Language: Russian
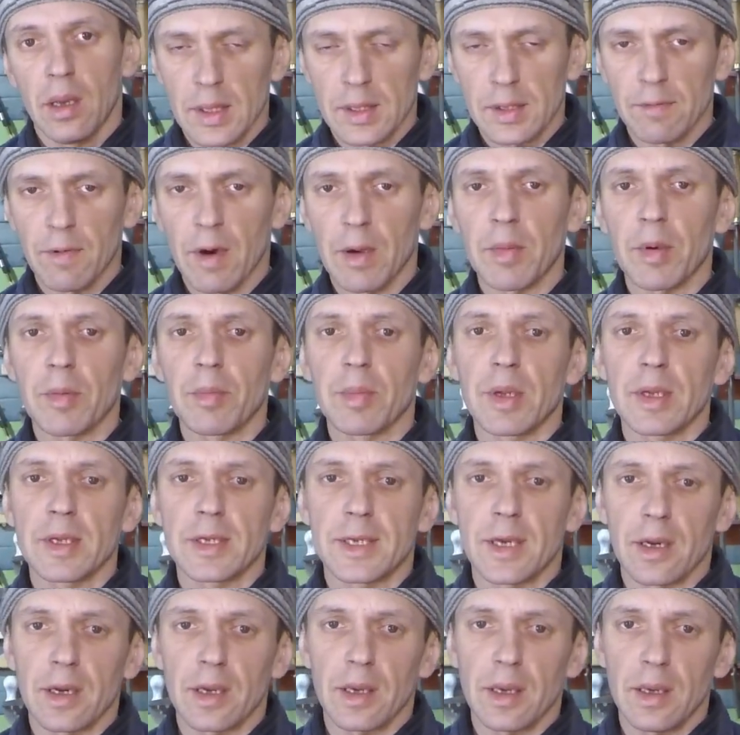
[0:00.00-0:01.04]
С вами был
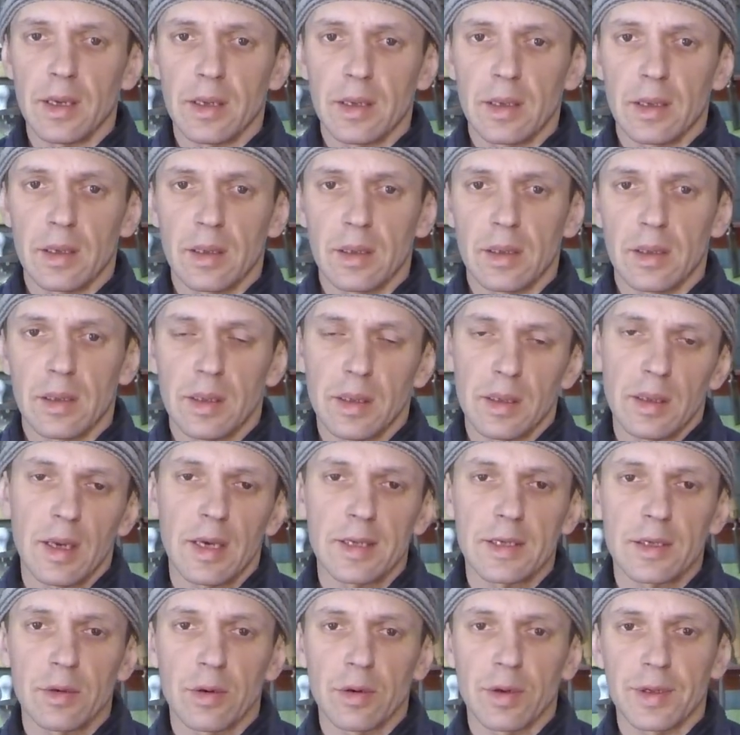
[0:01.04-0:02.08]
Сергей. И
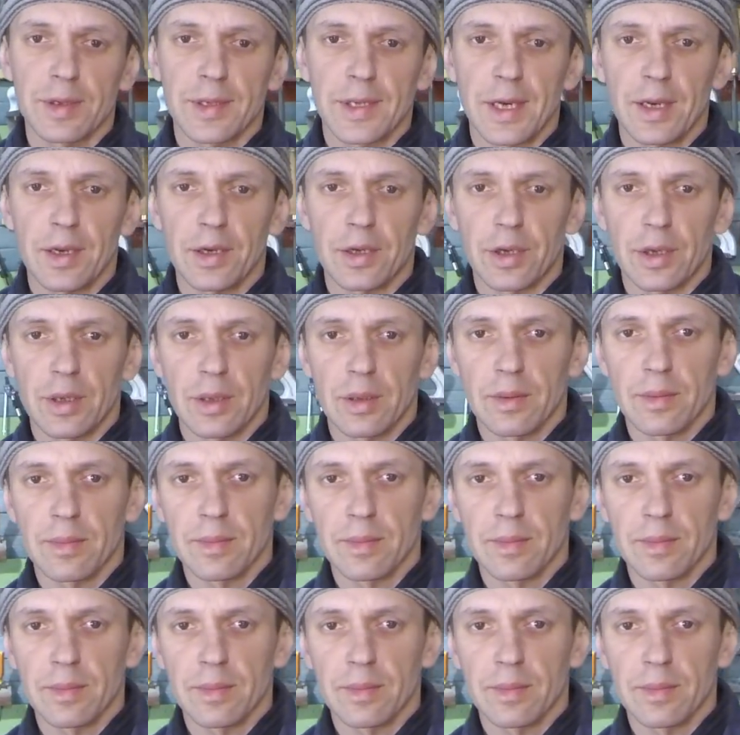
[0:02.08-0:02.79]
до скорых встреч!